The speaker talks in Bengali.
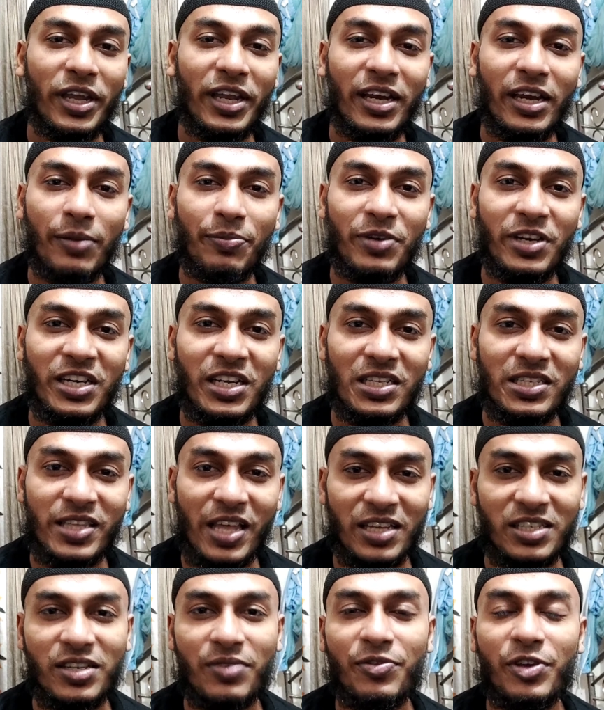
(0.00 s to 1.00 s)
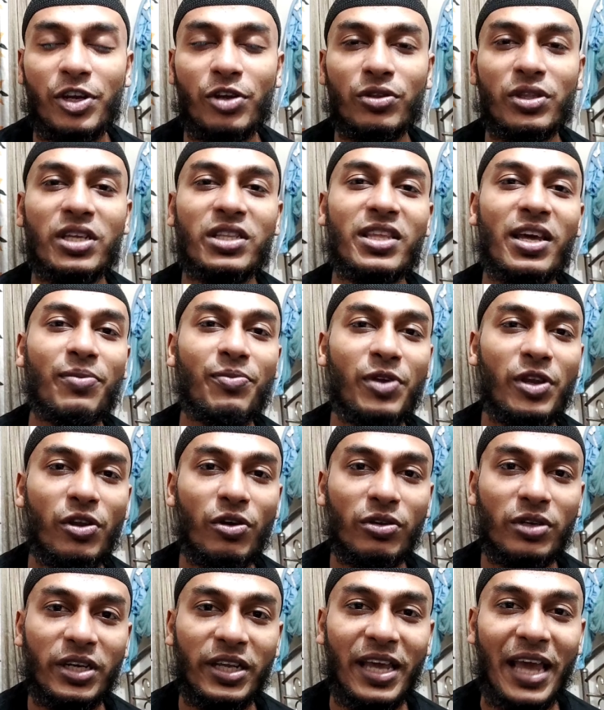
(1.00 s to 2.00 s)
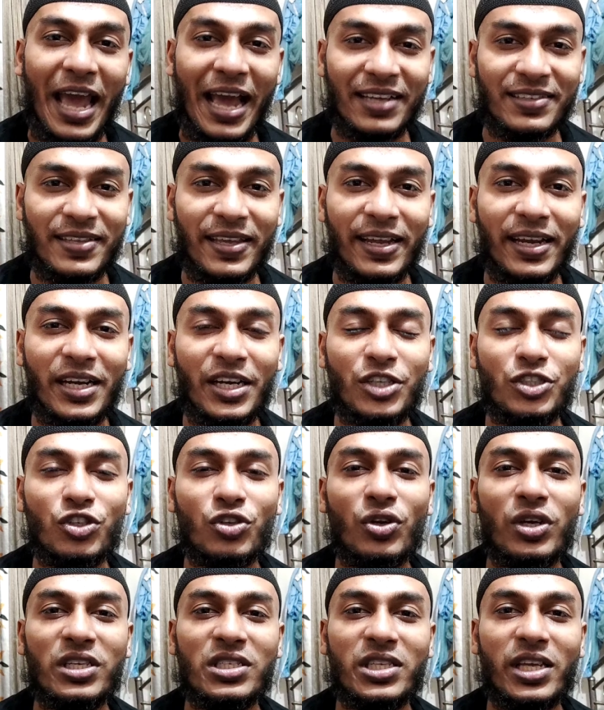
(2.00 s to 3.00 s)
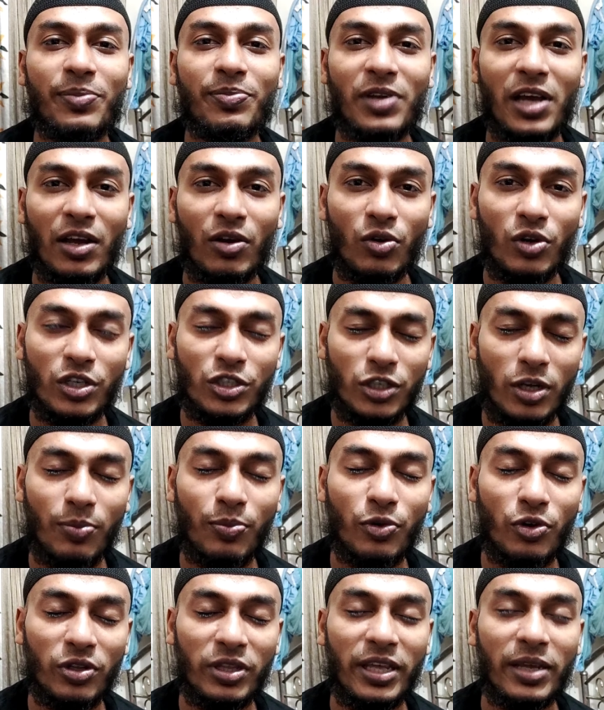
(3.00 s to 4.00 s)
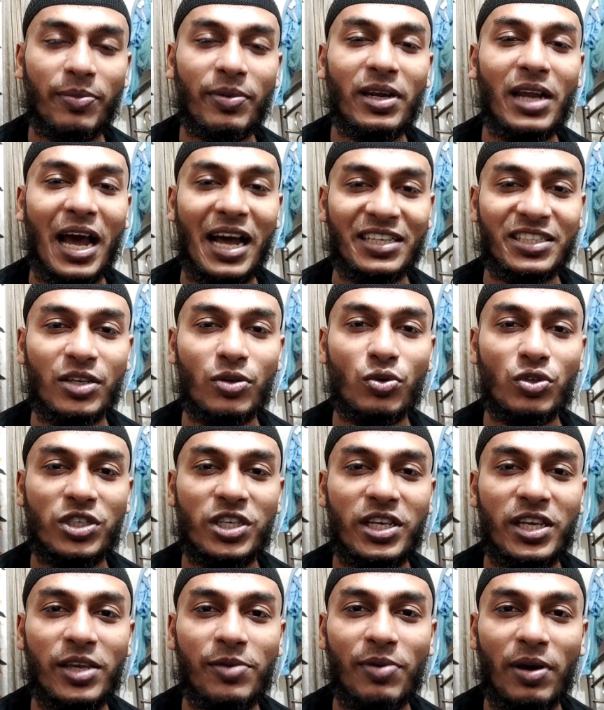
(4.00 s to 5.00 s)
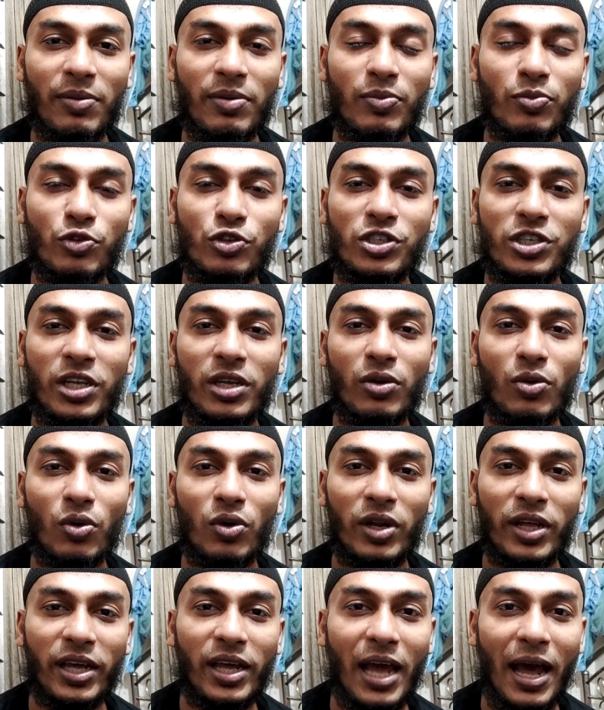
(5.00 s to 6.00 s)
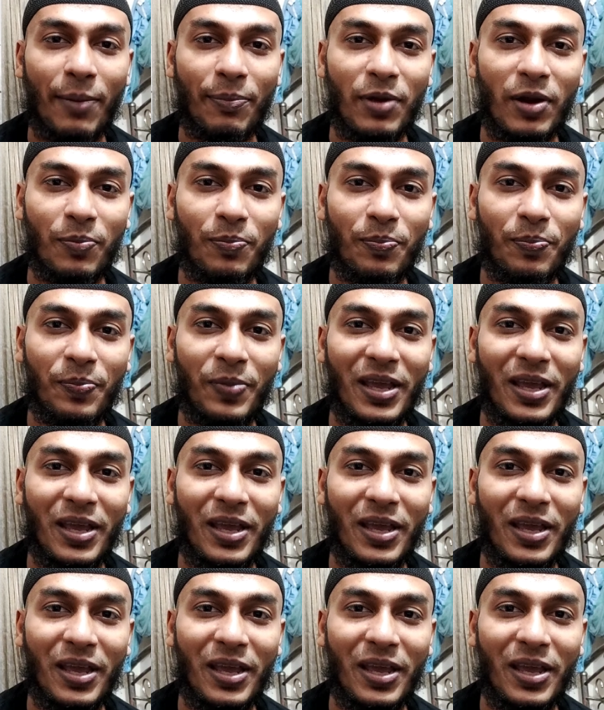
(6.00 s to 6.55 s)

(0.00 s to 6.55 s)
ইনডেপ ডিটেলস থাকছে ভিডিওতে তাই ভিডিওটি এক সেকেন্ডের জন্য স্কিপ না করে সম্পূর্ণ দেখবেন আশা করছি কিভাবে বুস্টিং করলে আপনার